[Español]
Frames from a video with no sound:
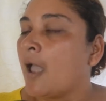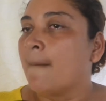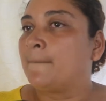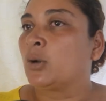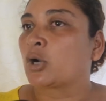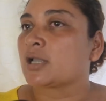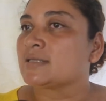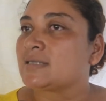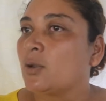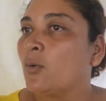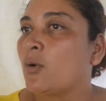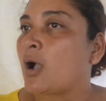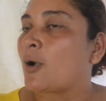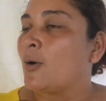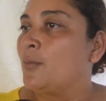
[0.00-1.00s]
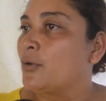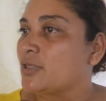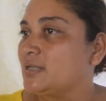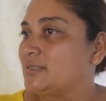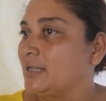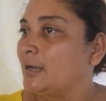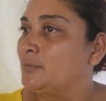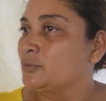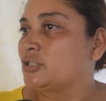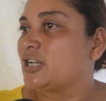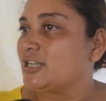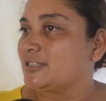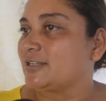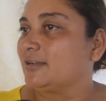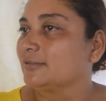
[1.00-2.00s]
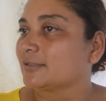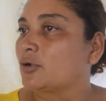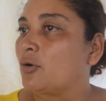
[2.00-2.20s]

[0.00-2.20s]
porque según ah, como dice la muchacha,